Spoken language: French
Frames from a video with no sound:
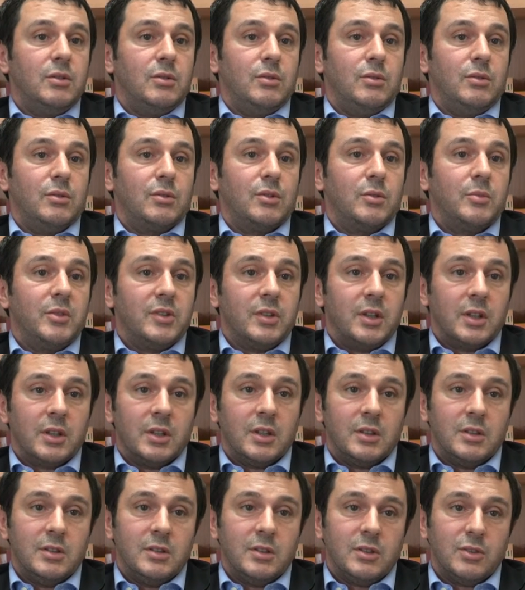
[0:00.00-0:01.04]
le
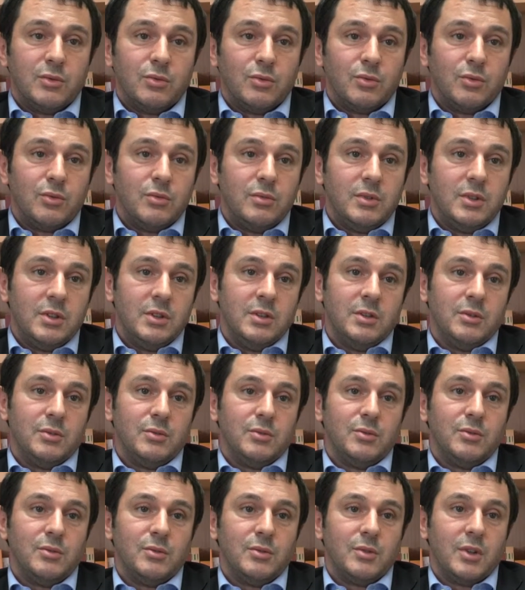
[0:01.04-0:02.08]
commissariat des Nations Unies
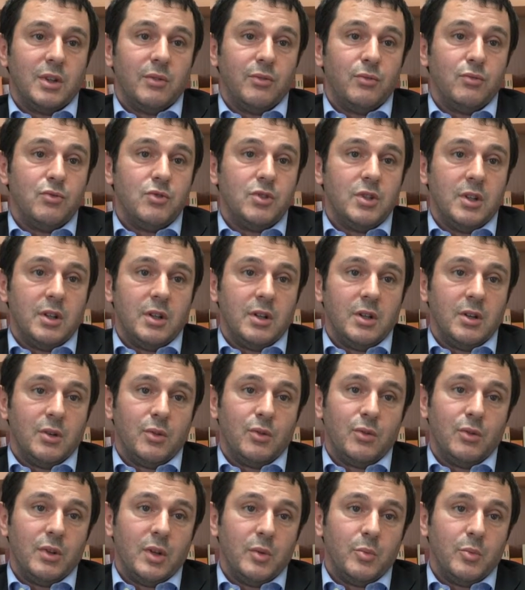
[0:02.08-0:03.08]
aux réfugiés a un rôle